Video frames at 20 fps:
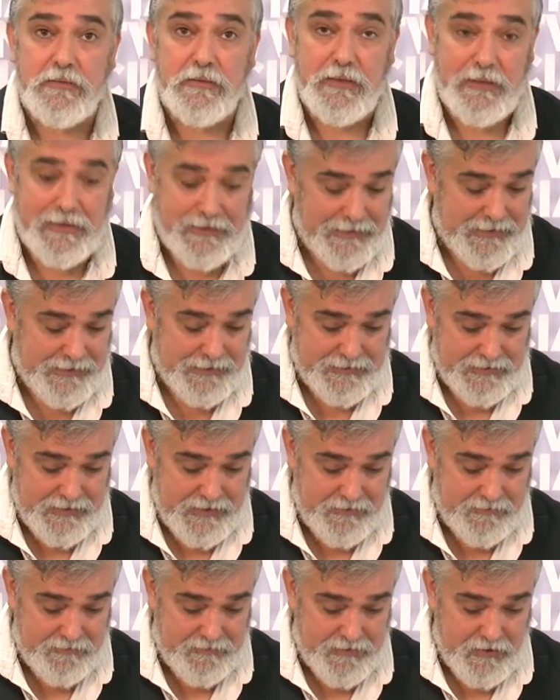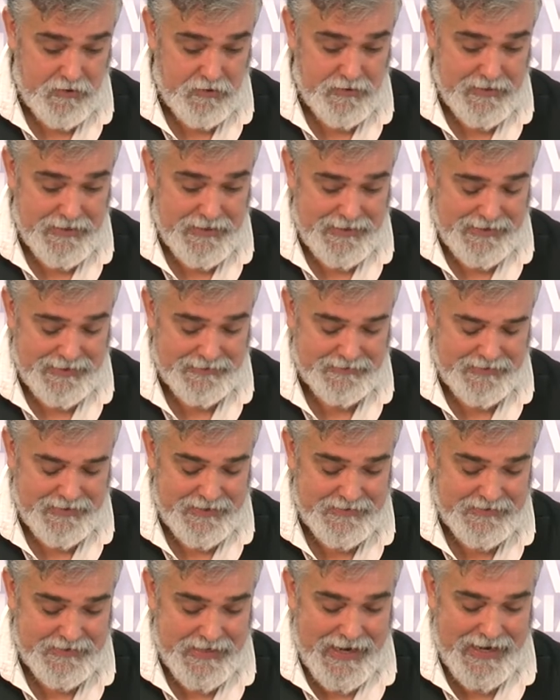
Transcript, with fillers: a las 15 horas, a las 3